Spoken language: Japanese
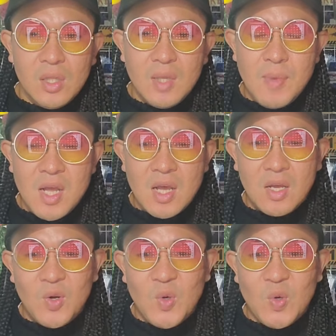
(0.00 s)
で、まあ、
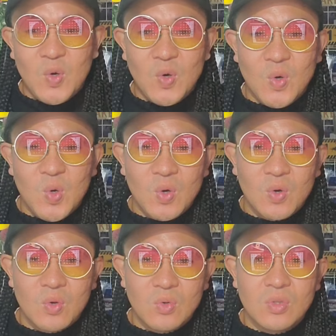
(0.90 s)
あ
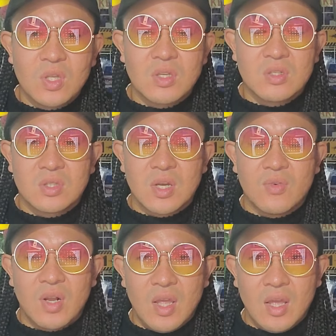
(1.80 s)
のー、運転手さ
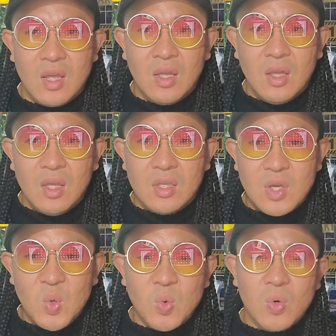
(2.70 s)
んはね、
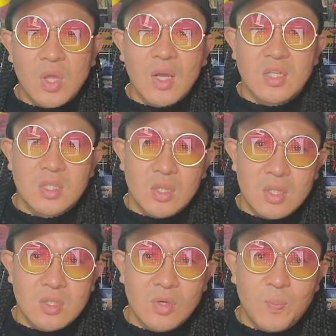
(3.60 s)
結構大怪我したん
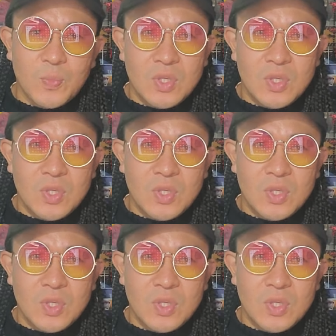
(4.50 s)
ですよ。